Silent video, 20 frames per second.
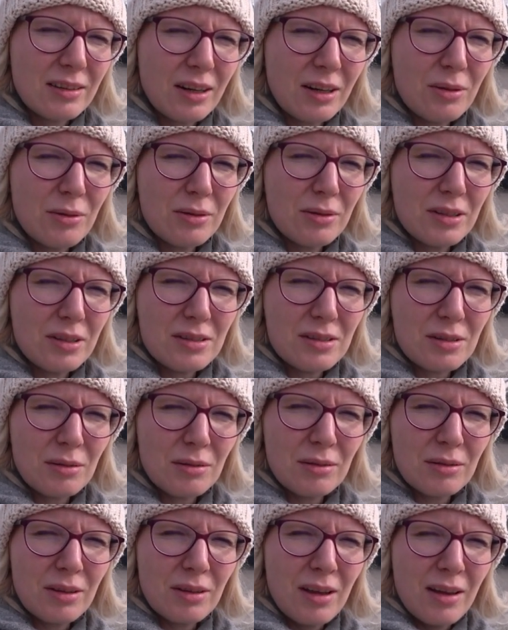Находится
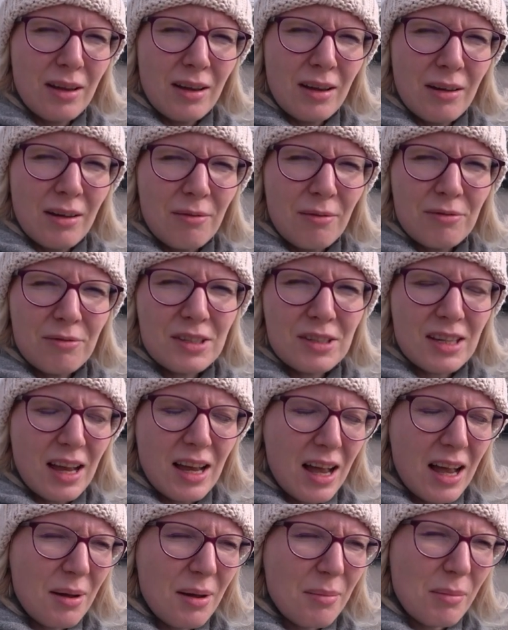он в
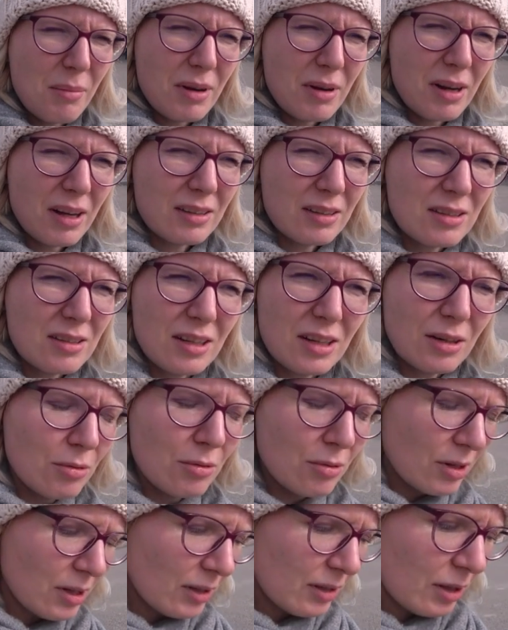самом конце
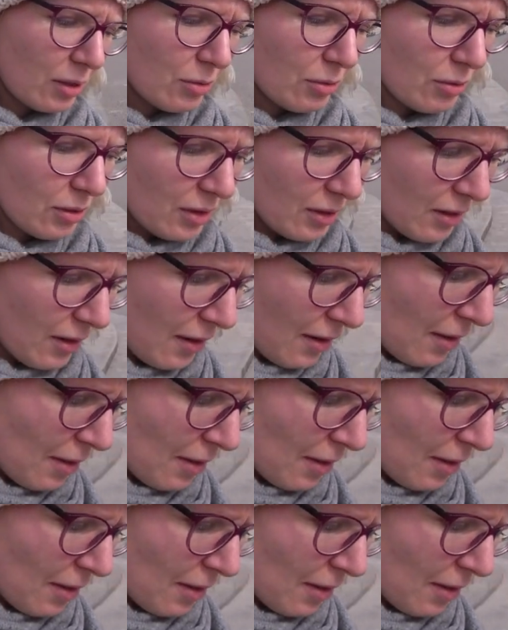города Кони.